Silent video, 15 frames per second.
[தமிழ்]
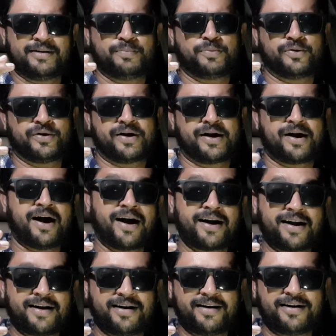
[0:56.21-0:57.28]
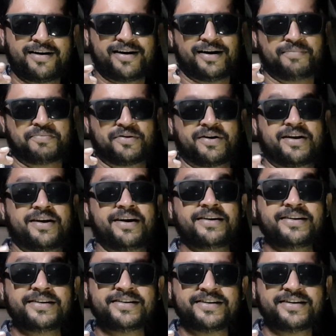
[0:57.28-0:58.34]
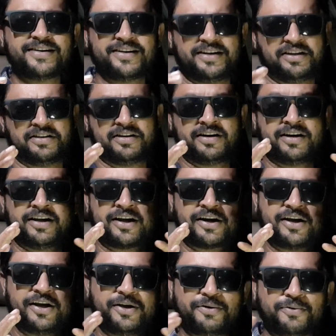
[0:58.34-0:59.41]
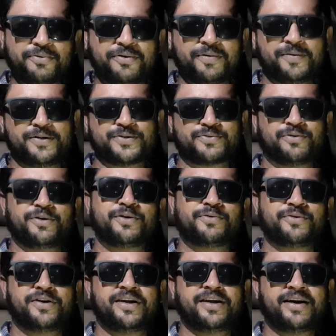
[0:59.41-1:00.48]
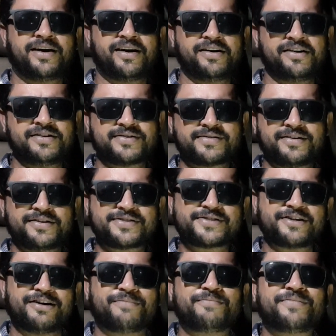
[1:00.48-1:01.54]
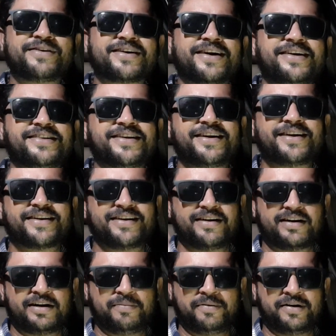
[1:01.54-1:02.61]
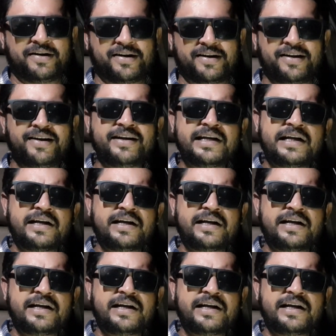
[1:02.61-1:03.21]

அப்புறம் காக்கா அப்புறம் கழுகு இதெல்லாம் நிறையா இருக்கும் அப்படின்னு சொல்ல உடனே ஆடியன்ஸ்லாம் செம்ம கைத்தட்ட கிளப்பிட்டாங்க